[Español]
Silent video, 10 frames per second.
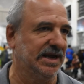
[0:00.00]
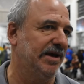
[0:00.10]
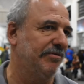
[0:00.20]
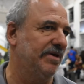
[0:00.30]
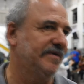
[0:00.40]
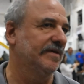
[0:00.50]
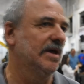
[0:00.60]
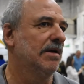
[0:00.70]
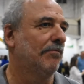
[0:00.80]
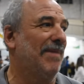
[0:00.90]
a la vez,
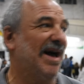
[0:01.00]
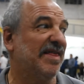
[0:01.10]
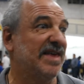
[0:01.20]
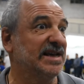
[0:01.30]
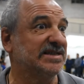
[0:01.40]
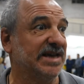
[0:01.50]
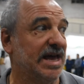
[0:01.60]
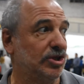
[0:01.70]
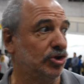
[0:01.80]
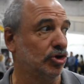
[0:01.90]
más 10
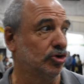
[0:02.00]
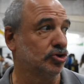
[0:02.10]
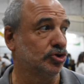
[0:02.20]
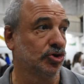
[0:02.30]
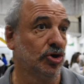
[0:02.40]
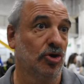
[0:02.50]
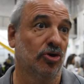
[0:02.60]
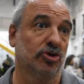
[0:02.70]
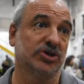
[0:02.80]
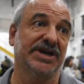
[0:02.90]
centros,
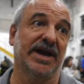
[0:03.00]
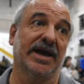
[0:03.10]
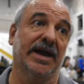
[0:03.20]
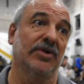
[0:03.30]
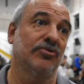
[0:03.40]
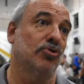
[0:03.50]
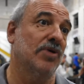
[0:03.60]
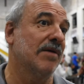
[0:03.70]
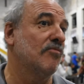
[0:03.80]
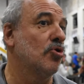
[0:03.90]
o sea que era un
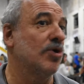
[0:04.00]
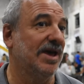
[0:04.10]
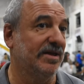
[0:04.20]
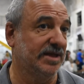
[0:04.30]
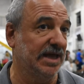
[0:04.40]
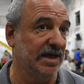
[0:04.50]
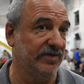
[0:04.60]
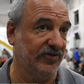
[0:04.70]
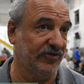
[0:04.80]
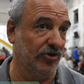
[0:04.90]
lugar muy
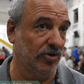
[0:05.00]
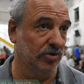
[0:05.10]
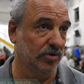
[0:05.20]
extenso.